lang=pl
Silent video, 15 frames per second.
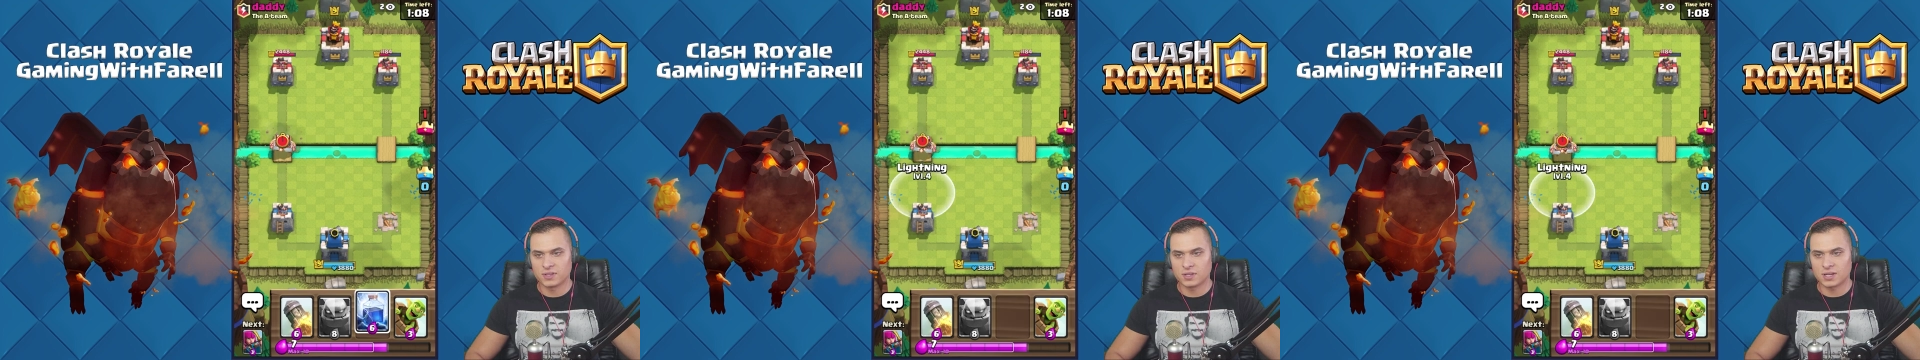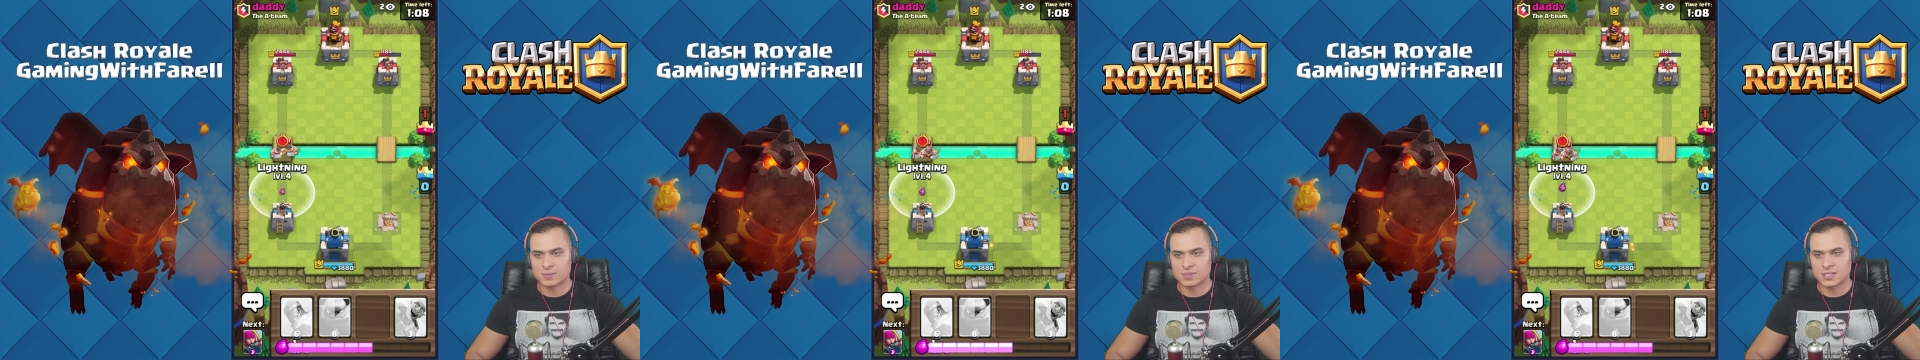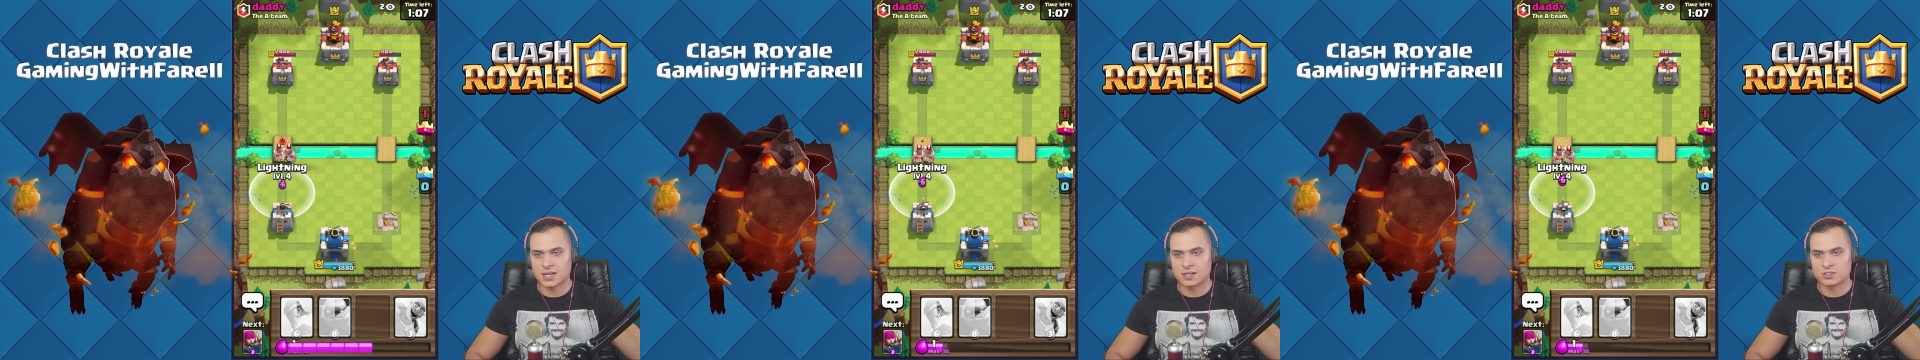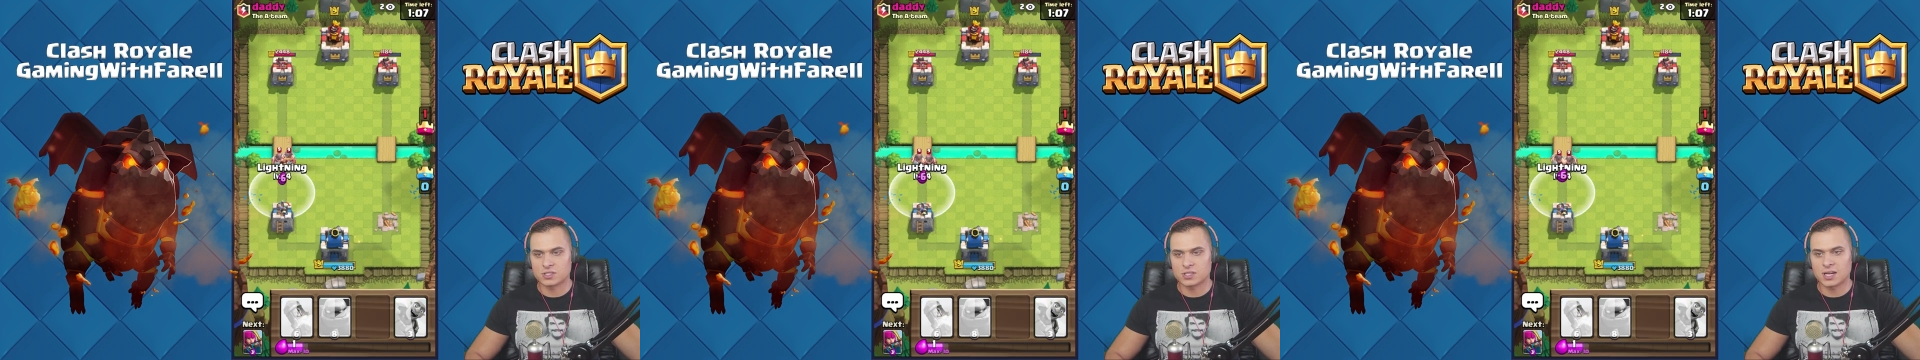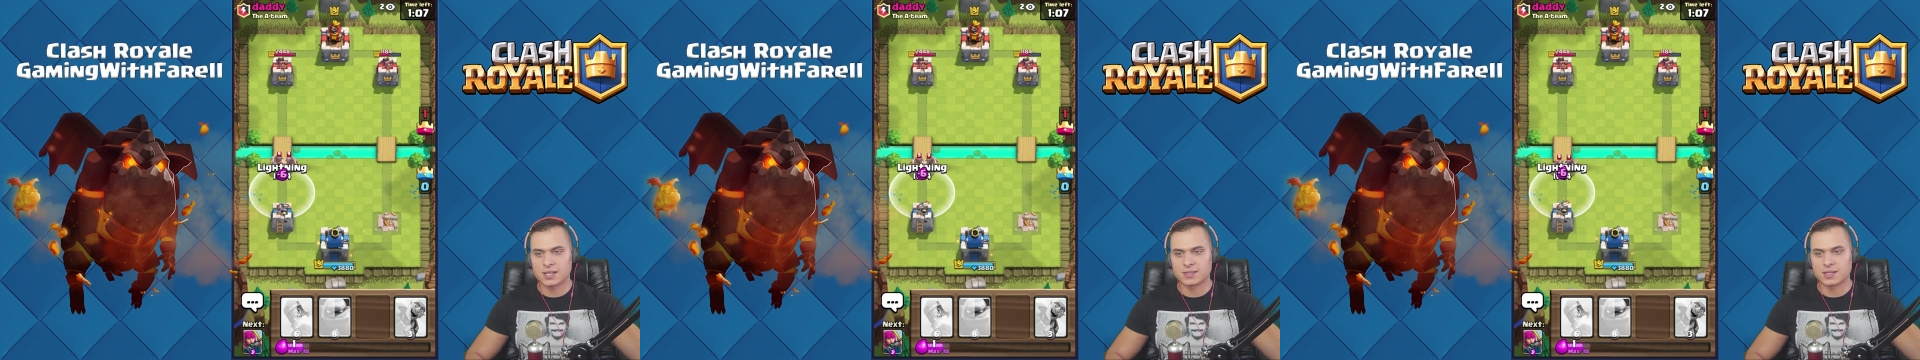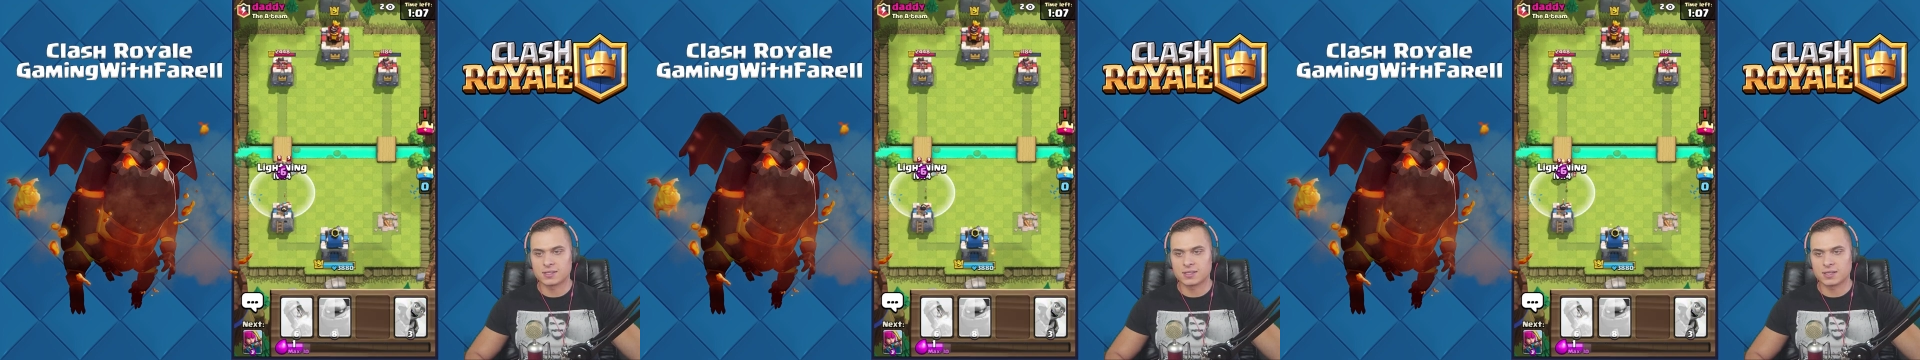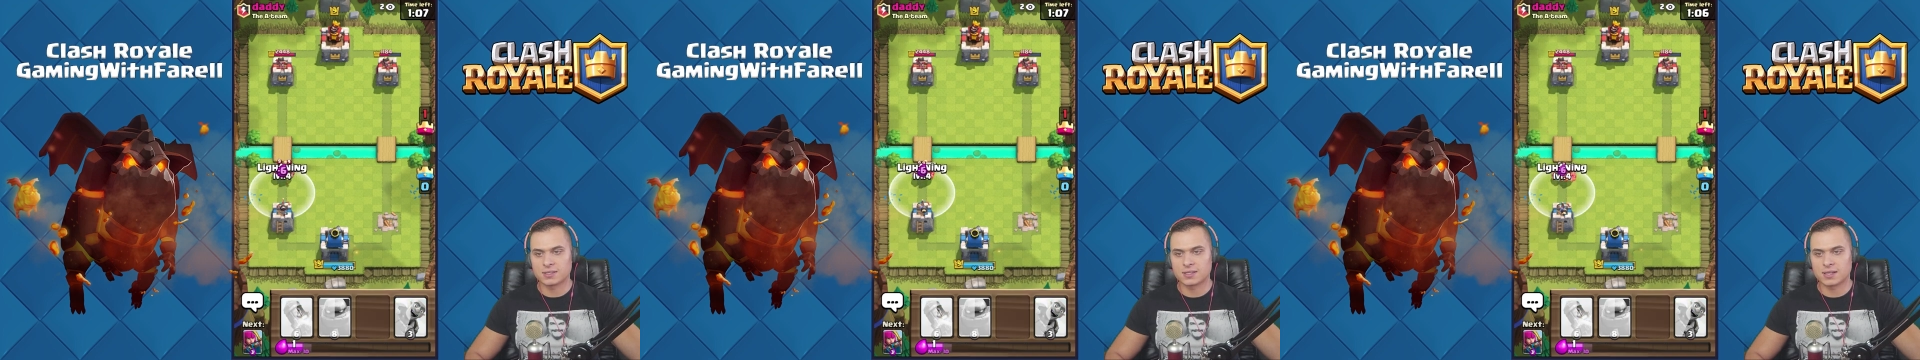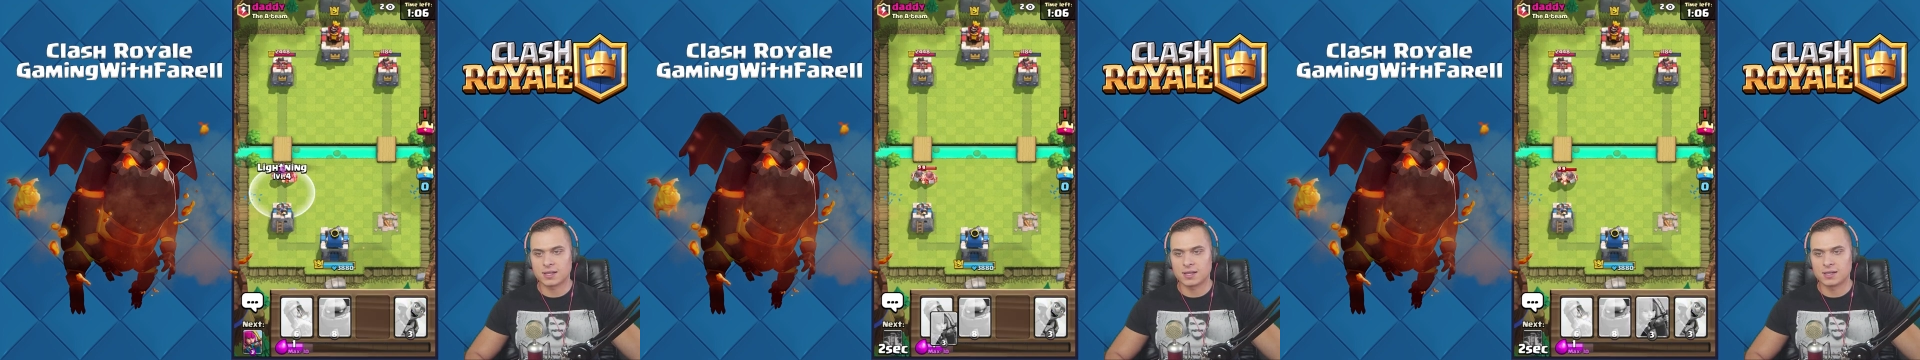nam starczyć Lightning
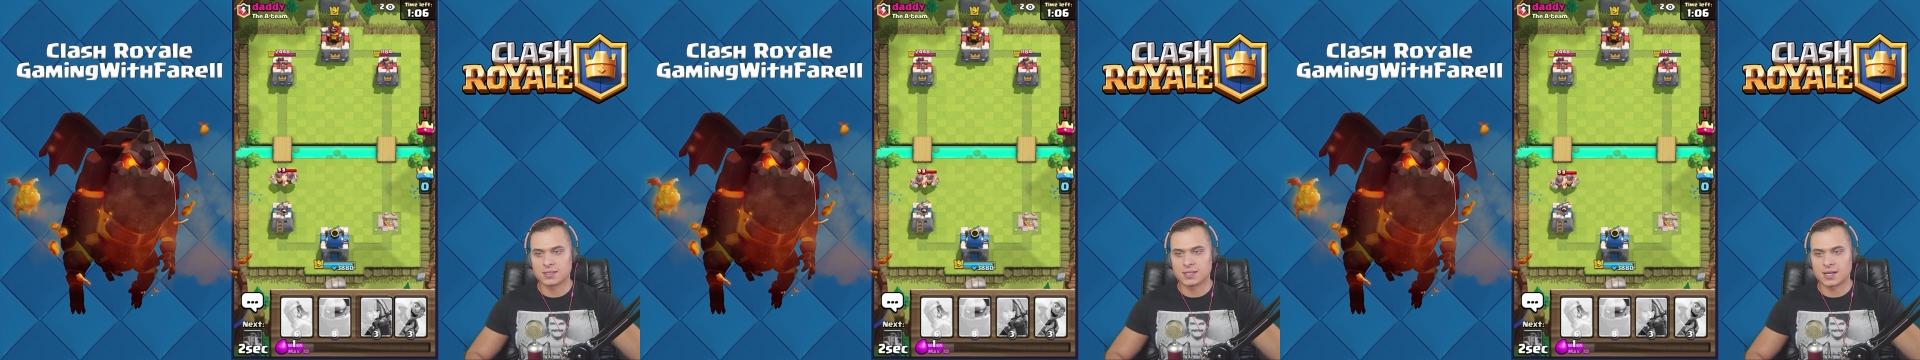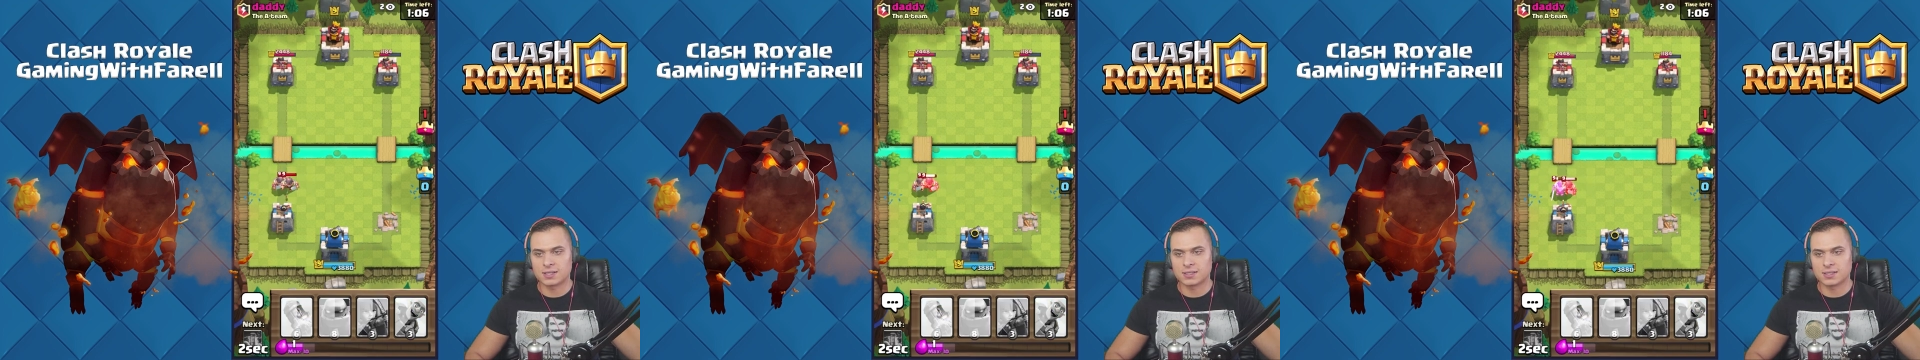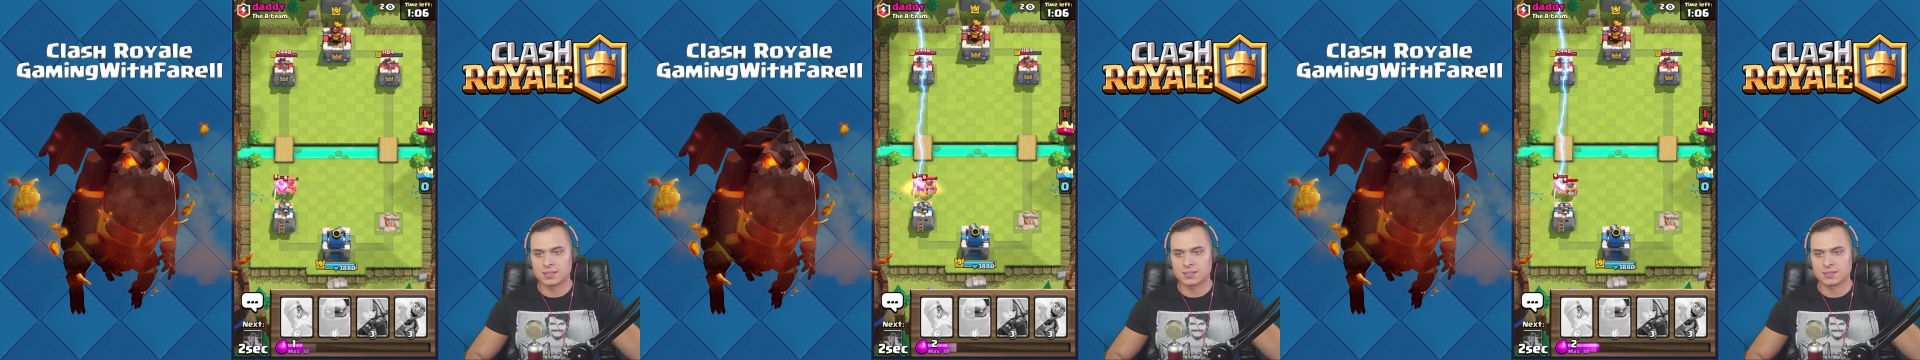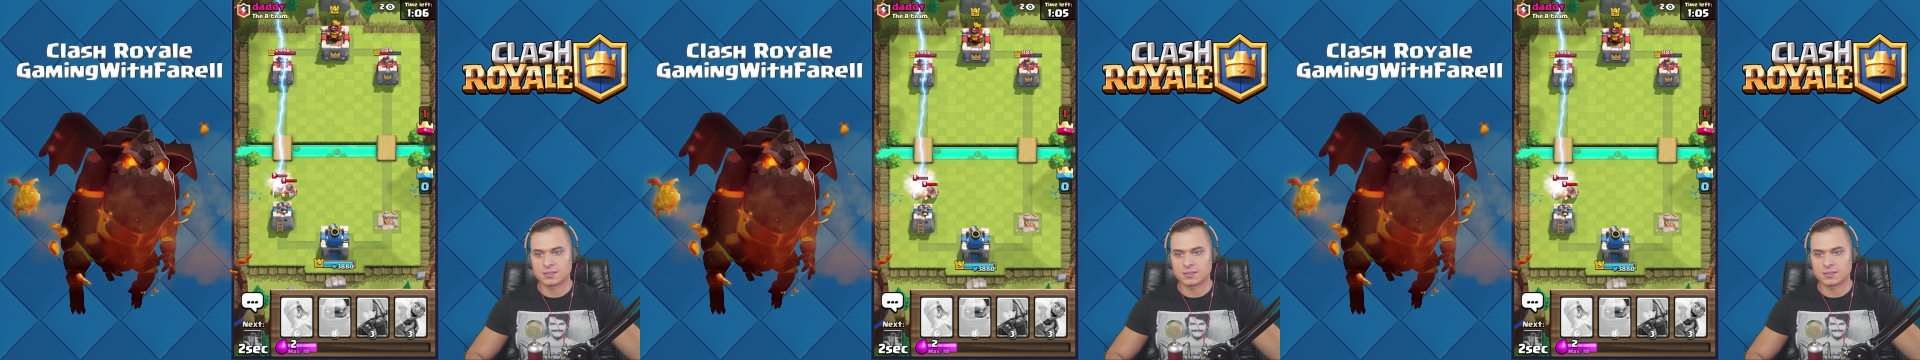na elitarnych